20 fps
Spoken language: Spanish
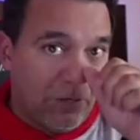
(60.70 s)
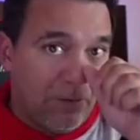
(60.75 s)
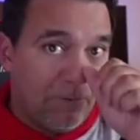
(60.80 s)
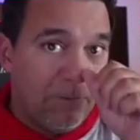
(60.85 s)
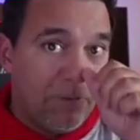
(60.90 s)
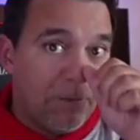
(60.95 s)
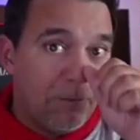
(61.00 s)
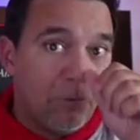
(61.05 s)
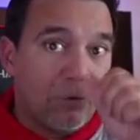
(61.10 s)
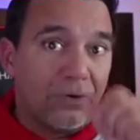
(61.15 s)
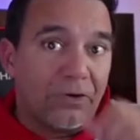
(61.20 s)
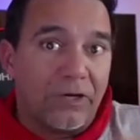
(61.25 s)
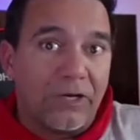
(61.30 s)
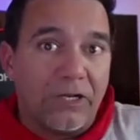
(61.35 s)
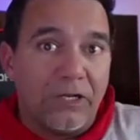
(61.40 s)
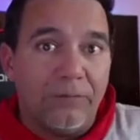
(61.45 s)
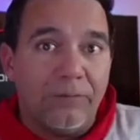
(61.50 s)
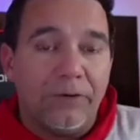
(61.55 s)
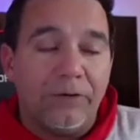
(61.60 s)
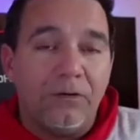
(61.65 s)
el mismo
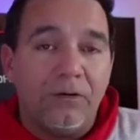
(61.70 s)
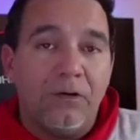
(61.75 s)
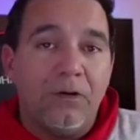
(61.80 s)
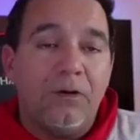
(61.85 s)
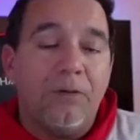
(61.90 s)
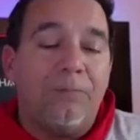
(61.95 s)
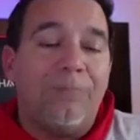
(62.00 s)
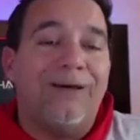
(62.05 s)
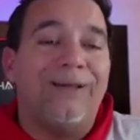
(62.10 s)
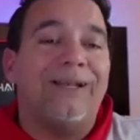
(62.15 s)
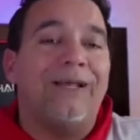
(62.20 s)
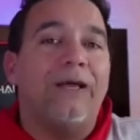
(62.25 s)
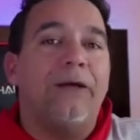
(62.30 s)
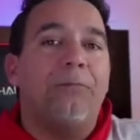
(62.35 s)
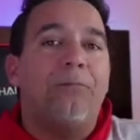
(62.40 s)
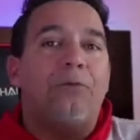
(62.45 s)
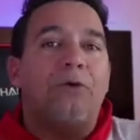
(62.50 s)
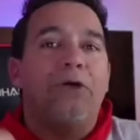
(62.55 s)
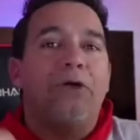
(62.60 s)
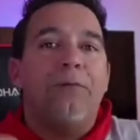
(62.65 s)
régimen, para
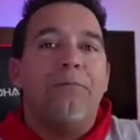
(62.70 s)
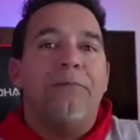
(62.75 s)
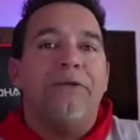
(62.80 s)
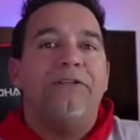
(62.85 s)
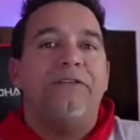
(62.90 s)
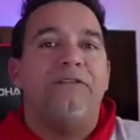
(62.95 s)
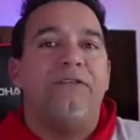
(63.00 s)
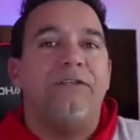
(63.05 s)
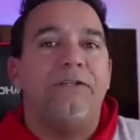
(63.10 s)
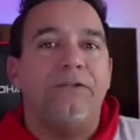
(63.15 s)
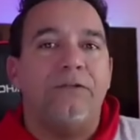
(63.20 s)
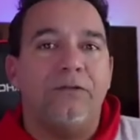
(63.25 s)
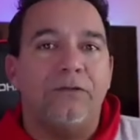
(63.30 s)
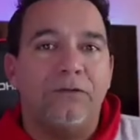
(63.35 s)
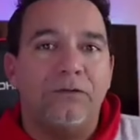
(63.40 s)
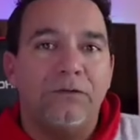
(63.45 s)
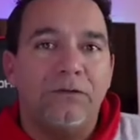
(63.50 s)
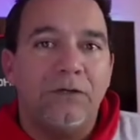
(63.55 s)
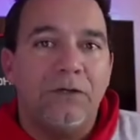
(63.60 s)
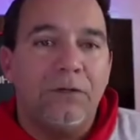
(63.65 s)
después
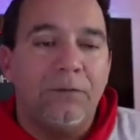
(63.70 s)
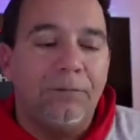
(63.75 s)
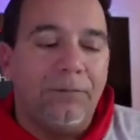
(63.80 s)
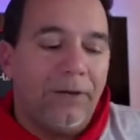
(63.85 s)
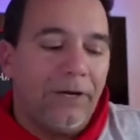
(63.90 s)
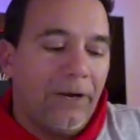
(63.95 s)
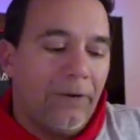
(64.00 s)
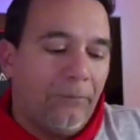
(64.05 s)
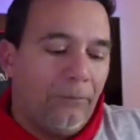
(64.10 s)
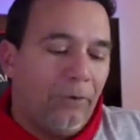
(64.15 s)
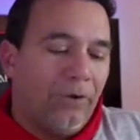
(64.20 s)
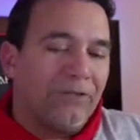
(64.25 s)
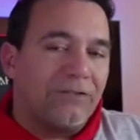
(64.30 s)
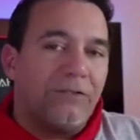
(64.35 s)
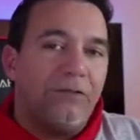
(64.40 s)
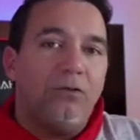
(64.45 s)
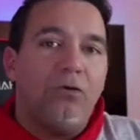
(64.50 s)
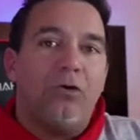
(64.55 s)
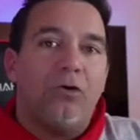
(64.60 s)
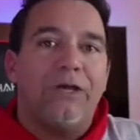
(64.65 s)
mentirnos, para después
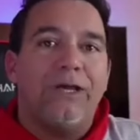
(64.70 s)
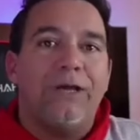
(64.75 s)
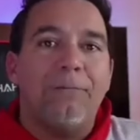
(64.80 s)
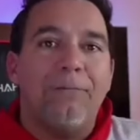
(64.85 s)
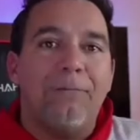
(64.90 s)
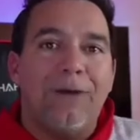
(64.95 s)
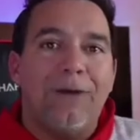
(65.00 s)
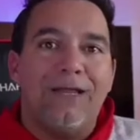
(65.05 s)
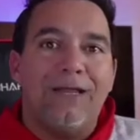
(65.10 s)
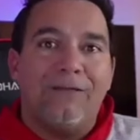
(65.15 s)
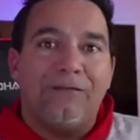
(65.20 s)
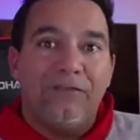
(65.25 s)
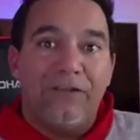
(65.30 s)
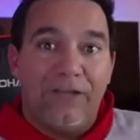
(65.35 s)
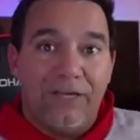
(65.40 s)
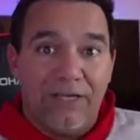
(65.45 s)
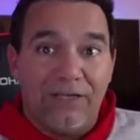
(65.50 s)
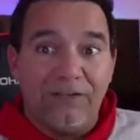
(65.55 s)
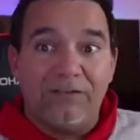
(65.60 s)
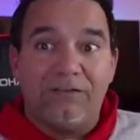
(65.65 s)
hacernos quedar más
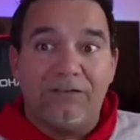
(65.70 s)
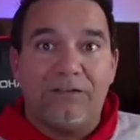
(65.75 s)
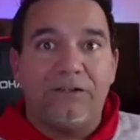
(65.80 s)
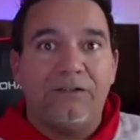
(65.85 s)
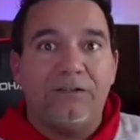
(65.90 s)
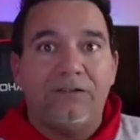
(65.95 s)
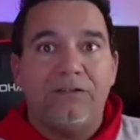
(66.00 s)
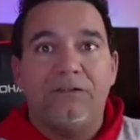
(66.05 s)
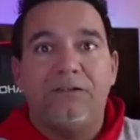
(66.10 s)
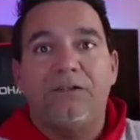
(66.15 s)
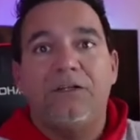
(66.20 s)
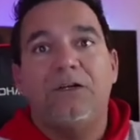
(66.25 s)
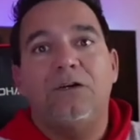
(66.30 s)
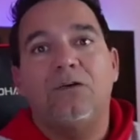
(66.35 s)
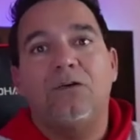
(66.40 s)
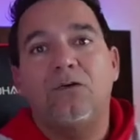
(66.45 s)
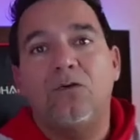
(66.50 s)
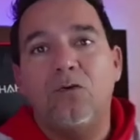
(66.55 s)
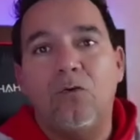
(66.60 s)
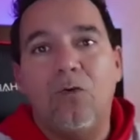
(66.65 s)
delante de
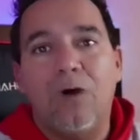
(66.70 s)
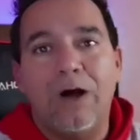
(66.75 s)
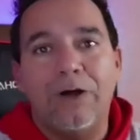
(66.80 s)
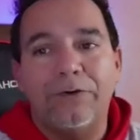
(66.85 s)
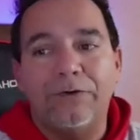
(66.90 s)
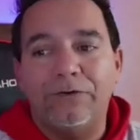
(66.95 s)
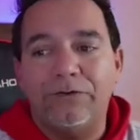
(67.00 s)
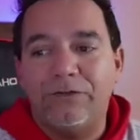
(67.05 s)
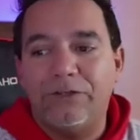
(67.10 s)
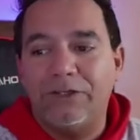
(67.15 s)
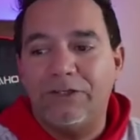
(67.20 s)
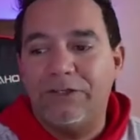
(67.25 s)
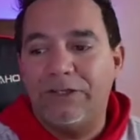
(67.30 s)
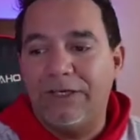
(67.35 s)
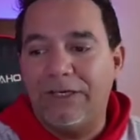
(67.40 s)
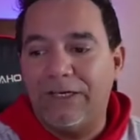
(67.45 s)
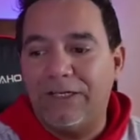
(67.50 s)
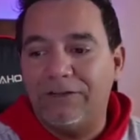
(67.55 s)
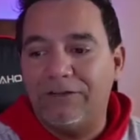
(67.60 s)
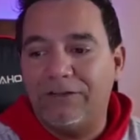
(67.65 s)
los cubanos, ¿entiendes?
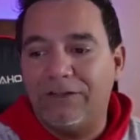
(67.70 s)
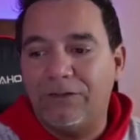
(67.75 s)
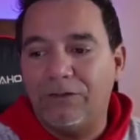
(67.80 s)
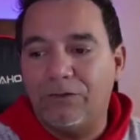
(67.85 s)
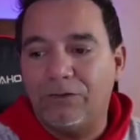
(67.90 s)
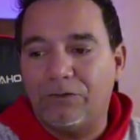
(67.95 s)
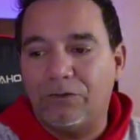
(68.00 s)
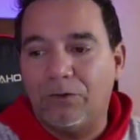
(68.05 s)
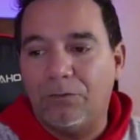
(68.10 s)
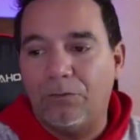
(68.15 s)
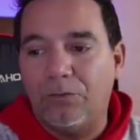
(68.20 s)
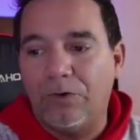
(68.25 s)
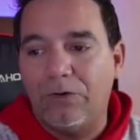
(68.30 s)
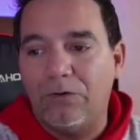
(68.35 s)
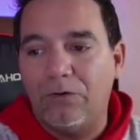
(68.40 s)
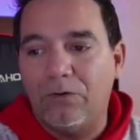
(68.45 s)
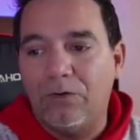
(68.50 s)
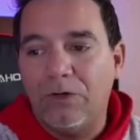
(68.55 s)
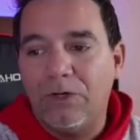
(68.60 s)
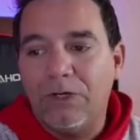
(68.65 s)
Delante de nuestro
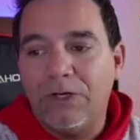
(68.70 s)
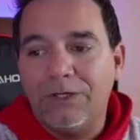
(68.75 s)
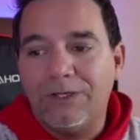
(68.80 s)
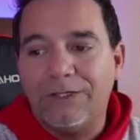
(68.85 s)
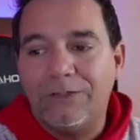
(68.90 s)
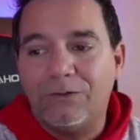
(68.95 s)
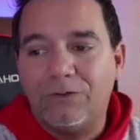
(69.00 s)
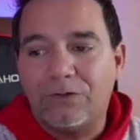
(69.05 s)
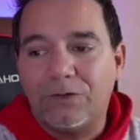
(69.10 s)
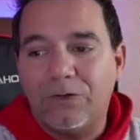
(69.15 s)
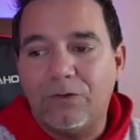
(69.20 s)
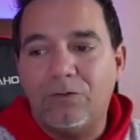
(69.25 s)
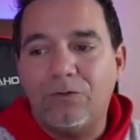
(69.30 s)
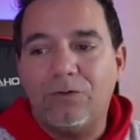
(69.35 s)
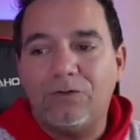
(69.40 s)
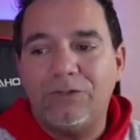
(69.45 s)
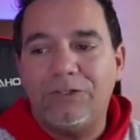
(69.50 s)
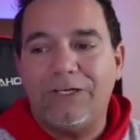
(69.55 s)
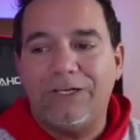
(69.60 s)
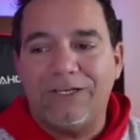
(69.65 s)
pueblo. Y entonces
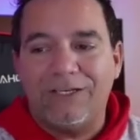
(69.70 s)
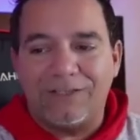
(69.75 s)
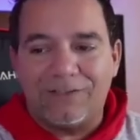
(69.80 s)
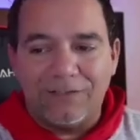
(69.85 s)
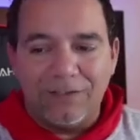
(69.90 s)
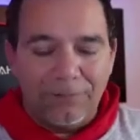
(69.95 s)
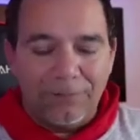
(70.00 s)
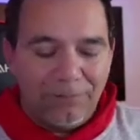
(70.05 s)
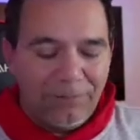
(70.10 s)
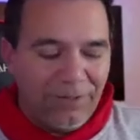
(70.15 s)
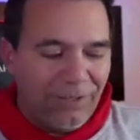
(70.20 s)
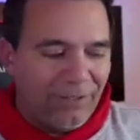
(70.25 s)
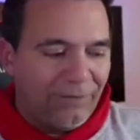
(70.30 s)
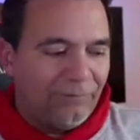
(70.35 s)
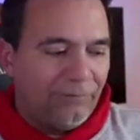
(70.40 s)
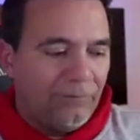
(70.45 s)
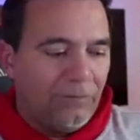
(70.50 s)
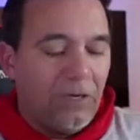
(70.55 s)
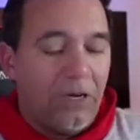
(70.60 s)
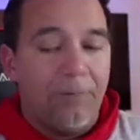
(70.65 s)
uno tiene que ser
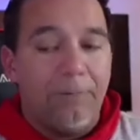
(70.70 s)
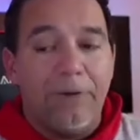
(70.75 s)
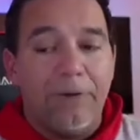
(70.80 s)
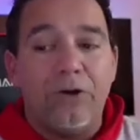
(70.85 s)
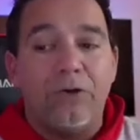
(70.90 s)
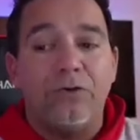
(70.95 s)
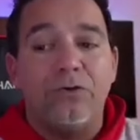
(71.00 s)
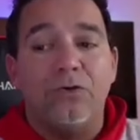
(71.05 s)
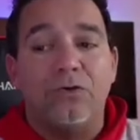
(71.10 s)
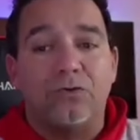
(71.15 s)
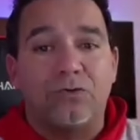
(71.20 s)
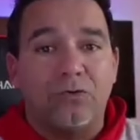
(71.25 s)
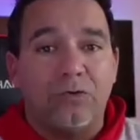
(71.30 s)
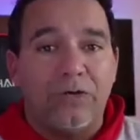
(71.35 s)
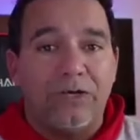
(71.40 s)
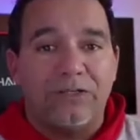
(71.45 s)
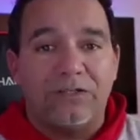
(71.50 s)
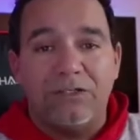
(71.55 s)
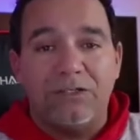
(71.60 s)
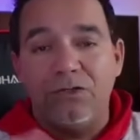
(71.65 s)
bien, al menos yo
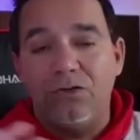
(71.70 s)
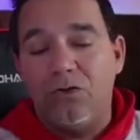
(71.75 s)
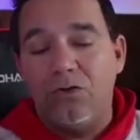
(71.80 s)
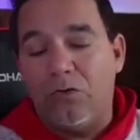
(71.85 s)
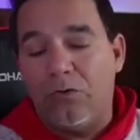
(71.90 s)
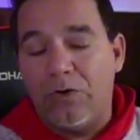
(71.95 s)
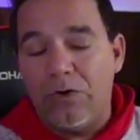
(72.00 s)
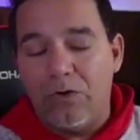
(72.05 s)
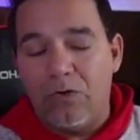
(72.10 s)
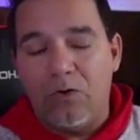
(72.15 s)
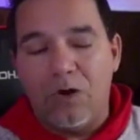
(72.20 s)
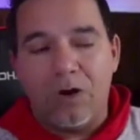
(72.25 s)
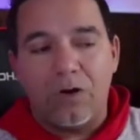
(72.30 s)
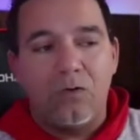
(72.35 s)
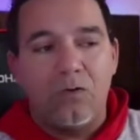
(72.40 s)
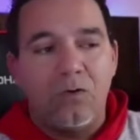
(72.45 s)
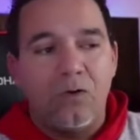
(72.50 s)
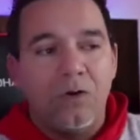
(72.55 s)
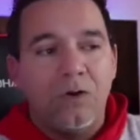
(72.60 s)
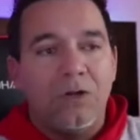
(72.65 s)
soy así, yo veo
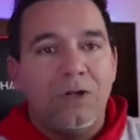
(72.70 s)
algo